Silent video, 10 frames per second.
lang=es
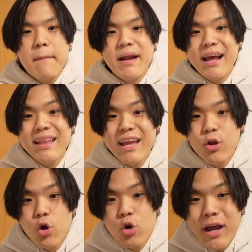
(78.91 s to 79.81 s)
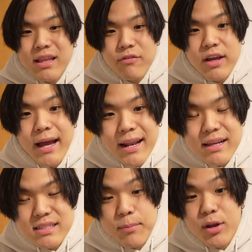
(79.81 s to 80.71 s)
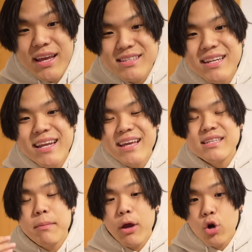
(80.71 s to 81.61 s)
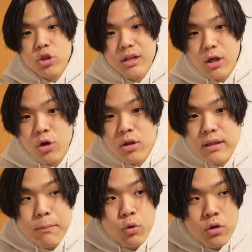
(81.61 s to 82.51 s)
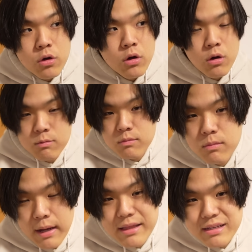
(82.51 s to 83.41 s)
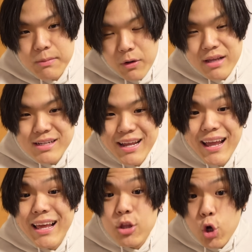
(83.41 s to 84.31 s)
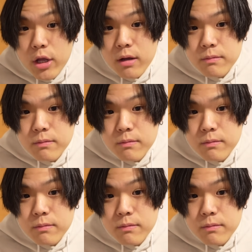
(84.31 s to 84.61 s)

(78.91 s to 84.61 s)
Para la gente que no conozca a Stephen Curry, se podría decir que es el mejor tirador del mundo hasta se podría decir que de la historia.